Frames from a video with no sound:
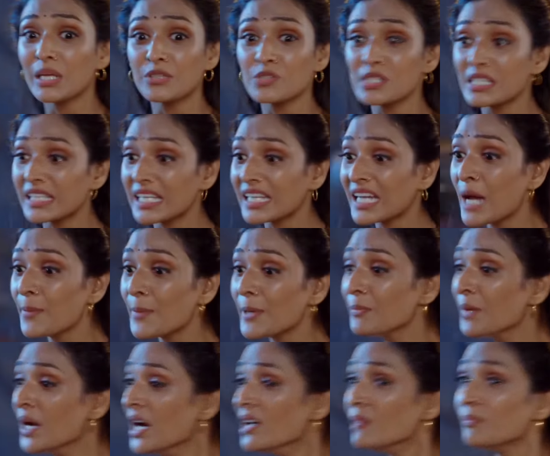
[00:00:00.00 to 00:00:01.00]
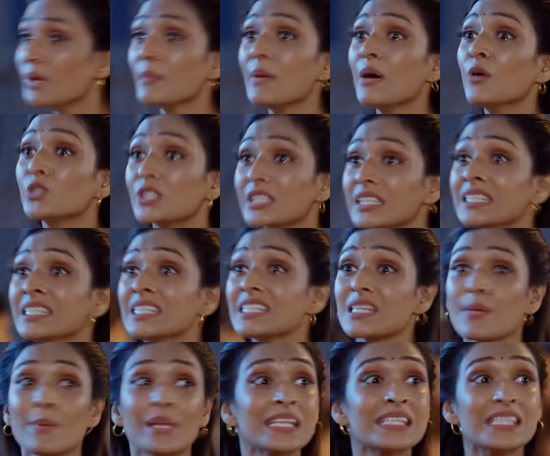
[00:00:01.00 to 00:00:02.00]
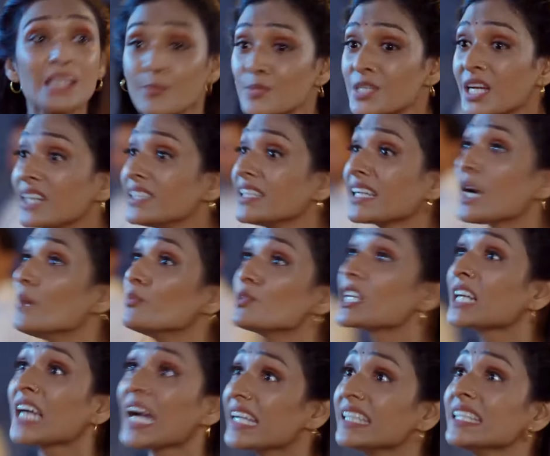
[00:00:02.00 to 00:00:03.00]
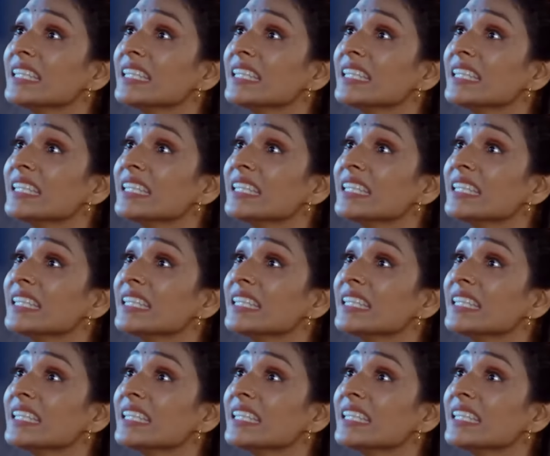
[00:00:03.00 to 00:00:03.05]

मैंने उसे देखा है बट पर मैं उतरी नीचे मैंने सब जगह देखा मुझे कहीं